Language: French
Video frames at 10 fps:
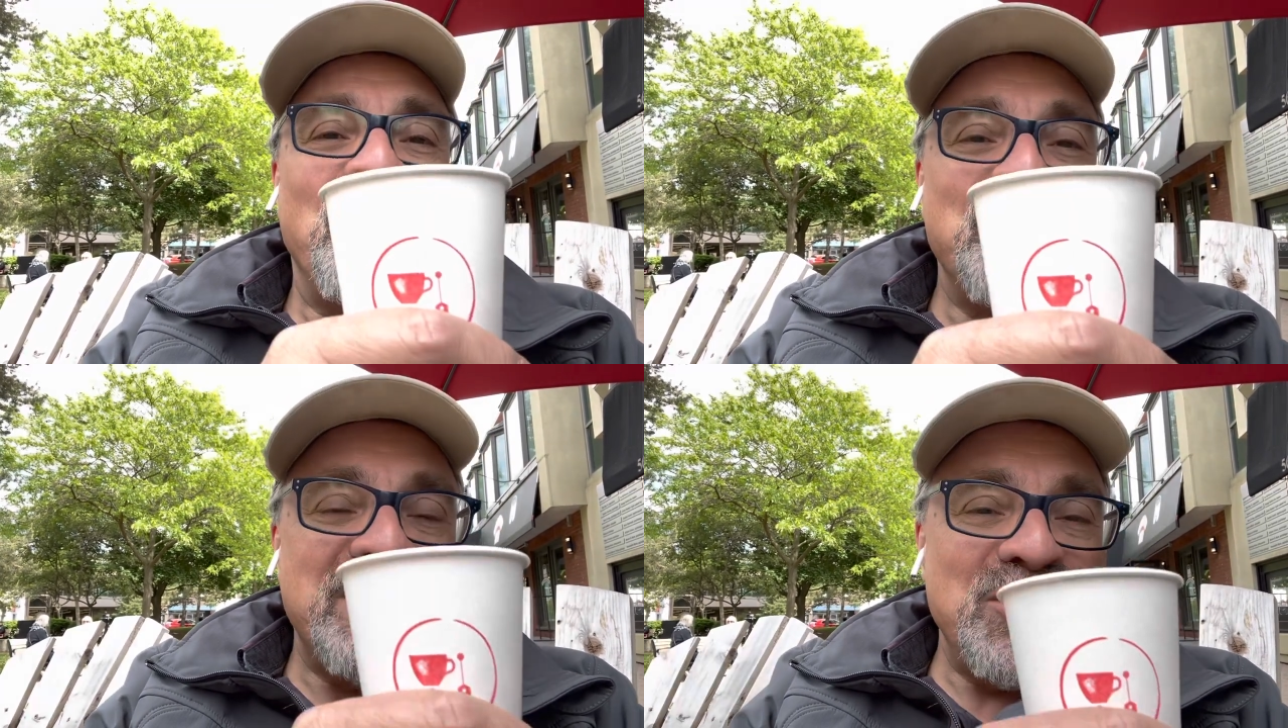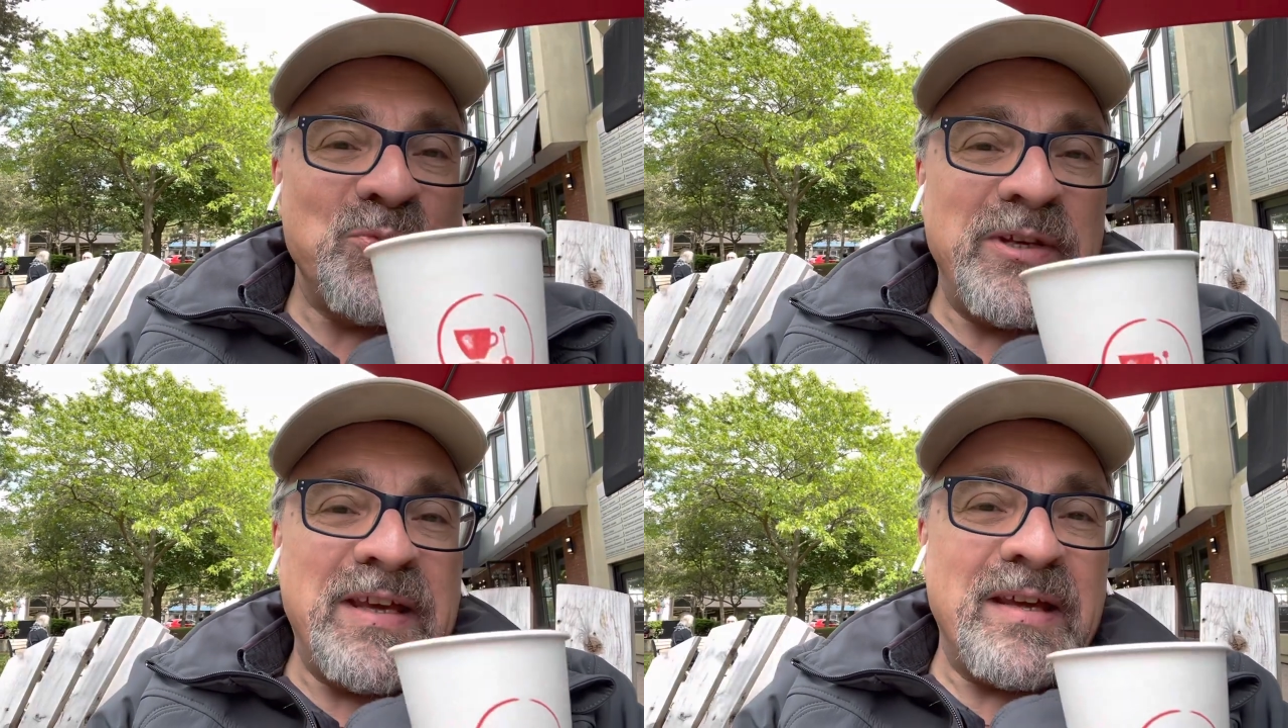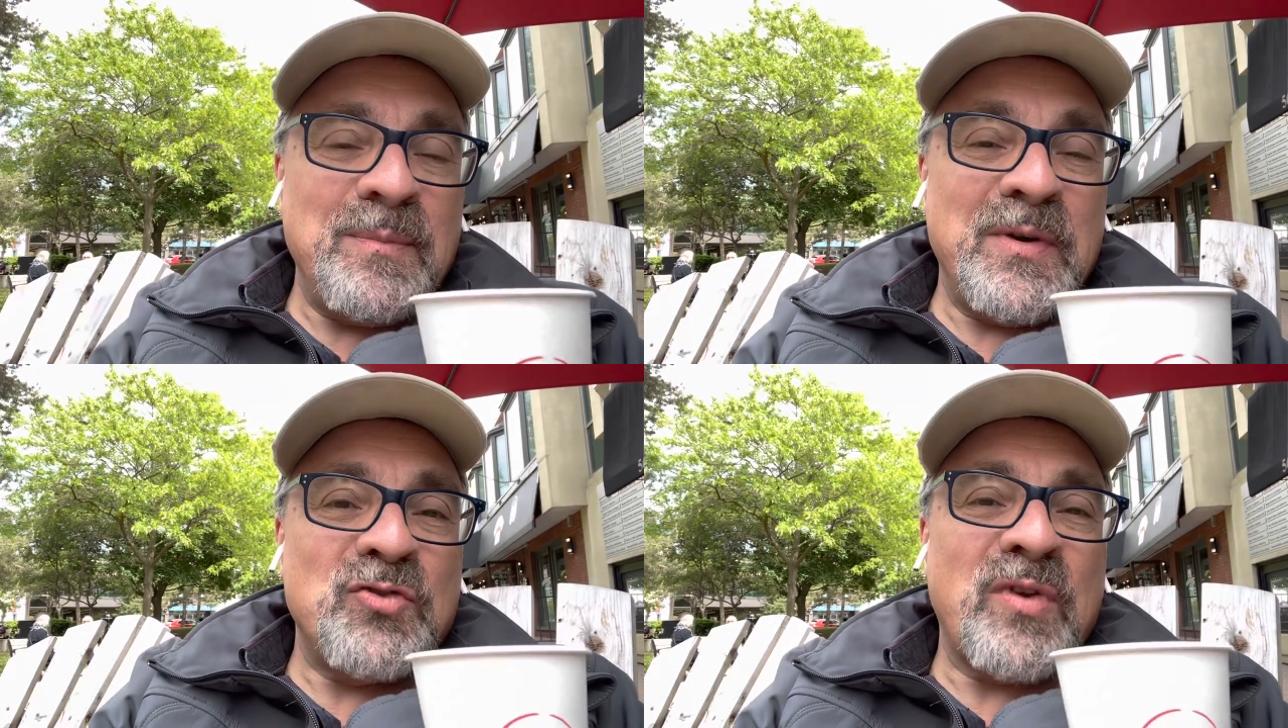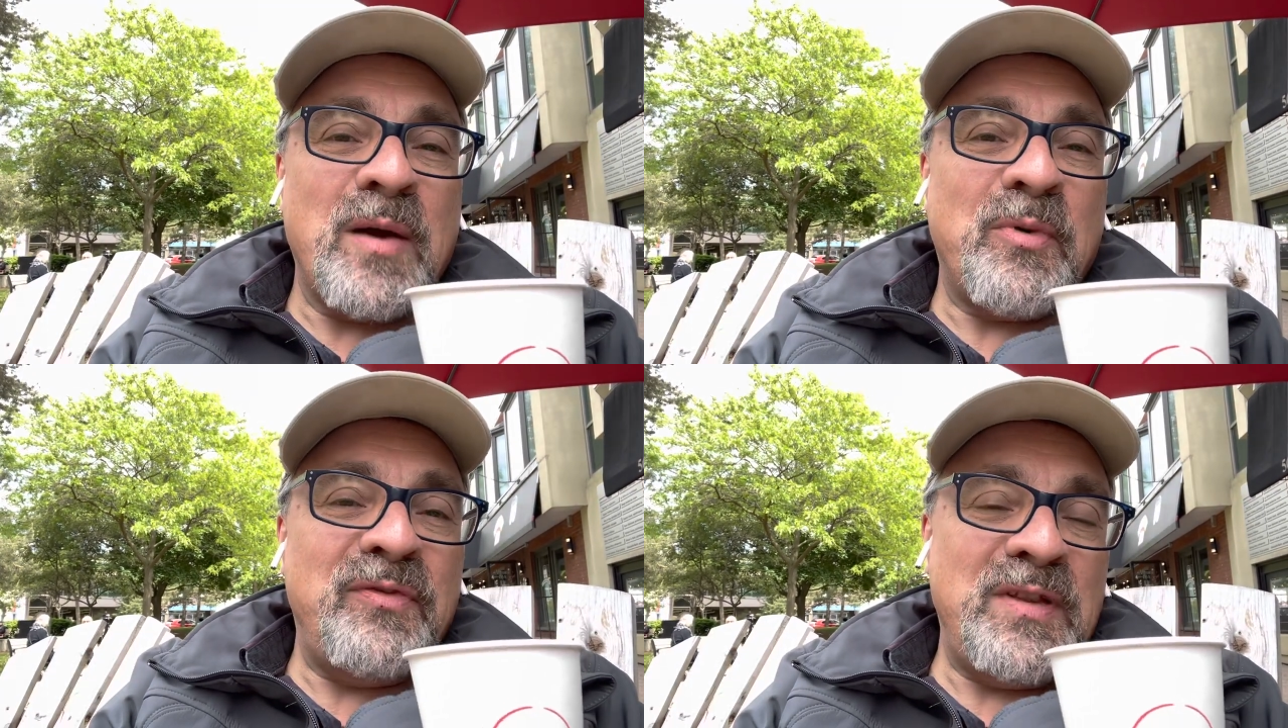Aussi, ce week-end, ben, je voudrais
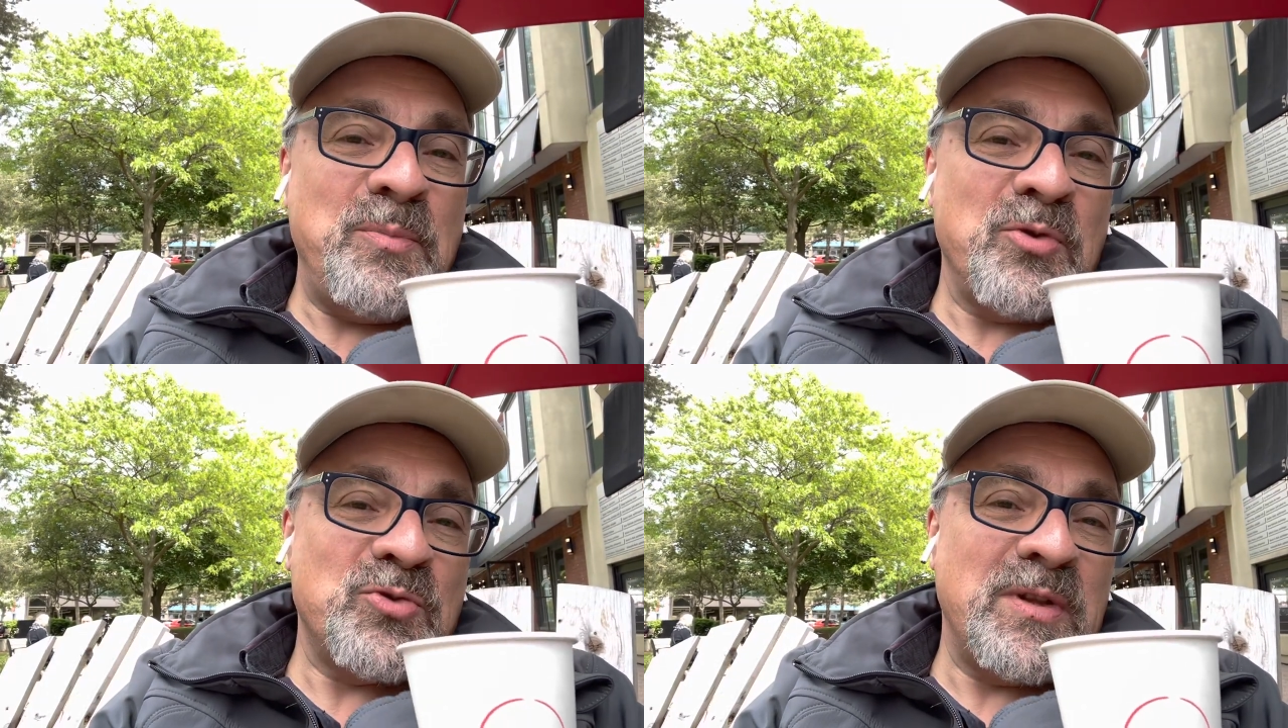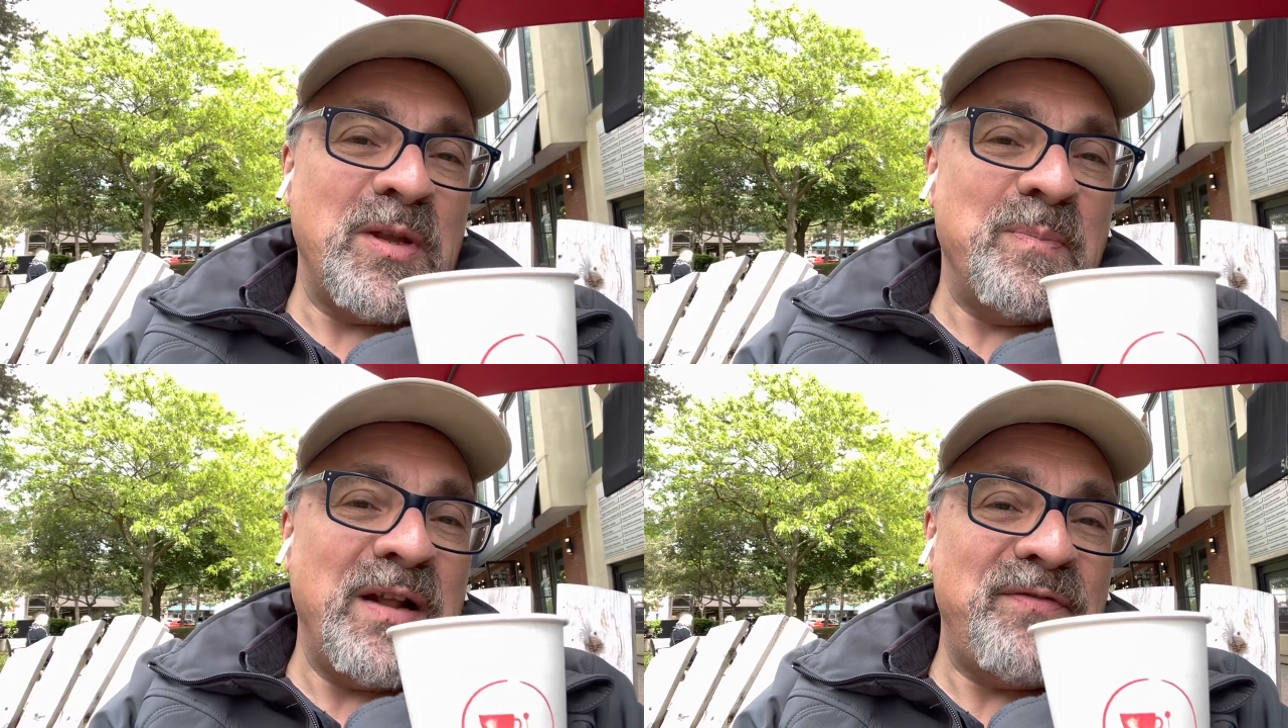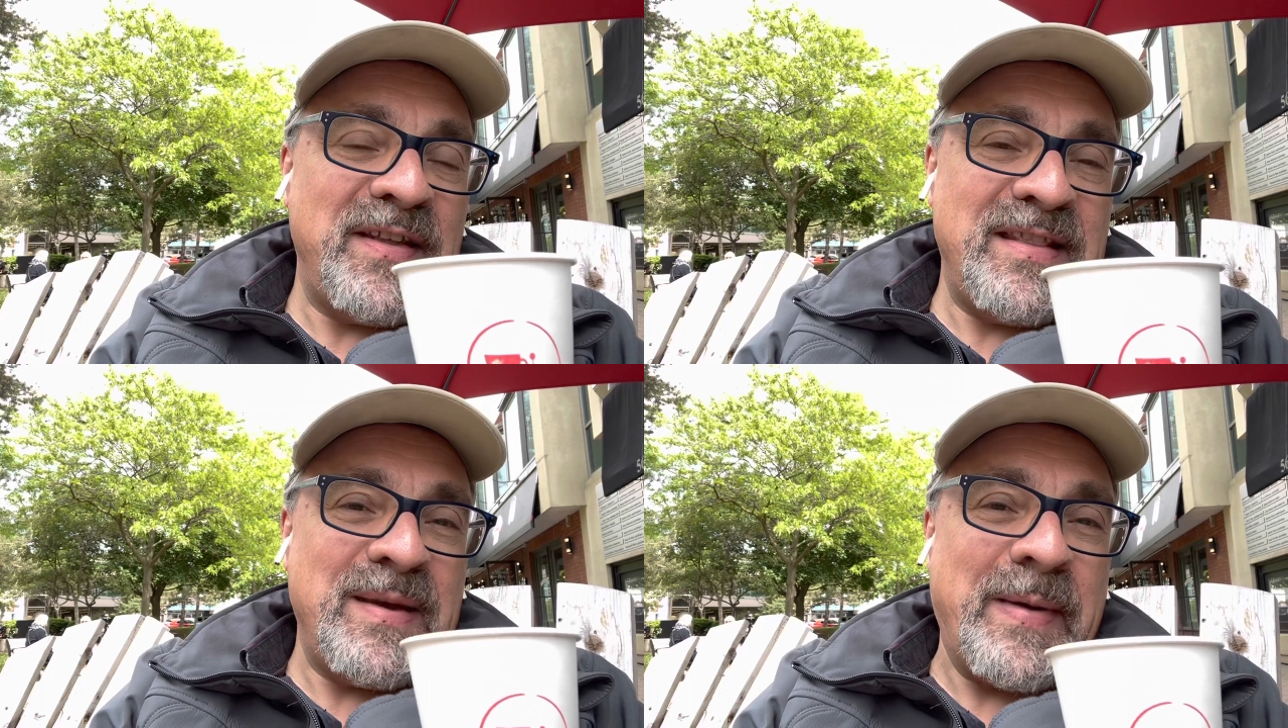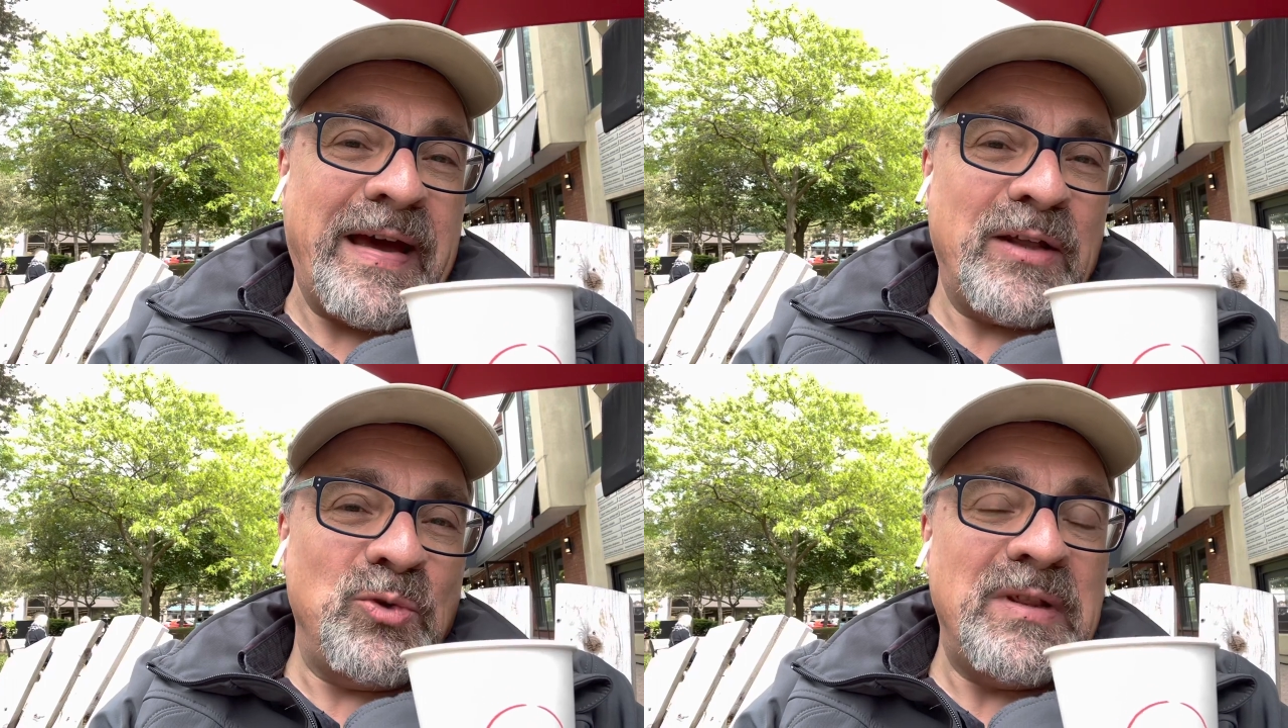en profiter pour souhaiter une belle fête des
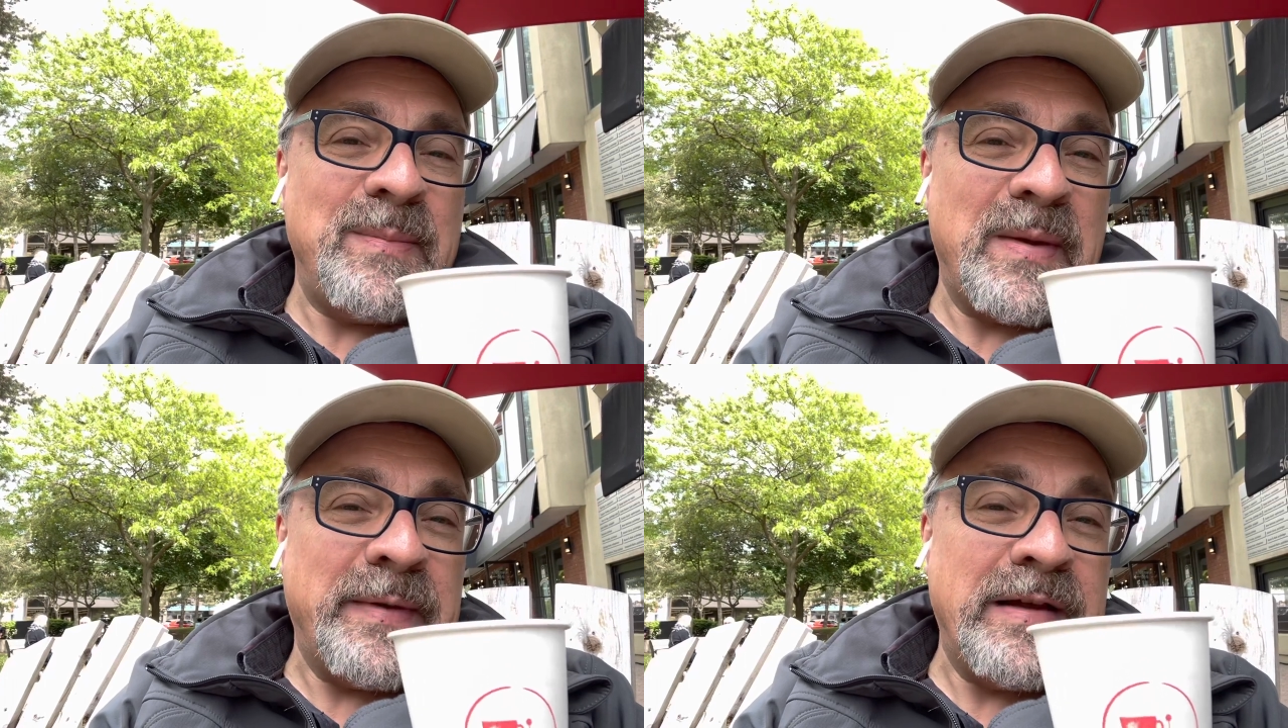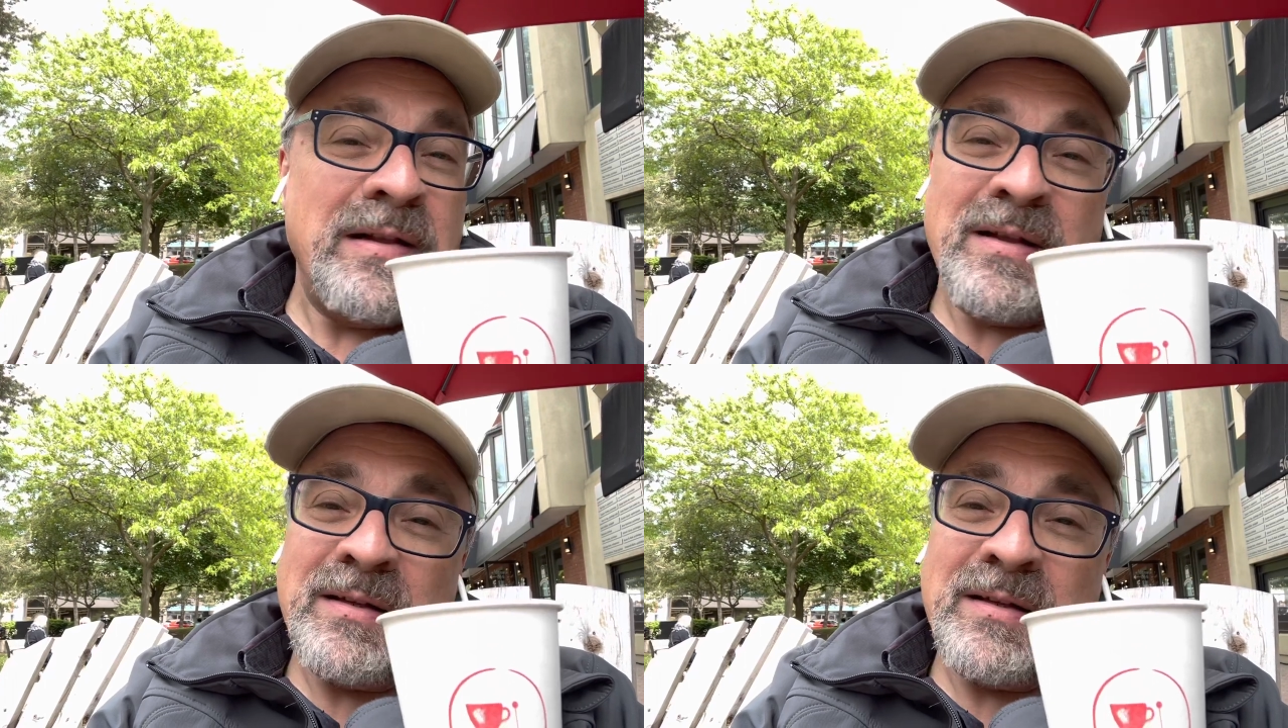mères à toutes les mamans,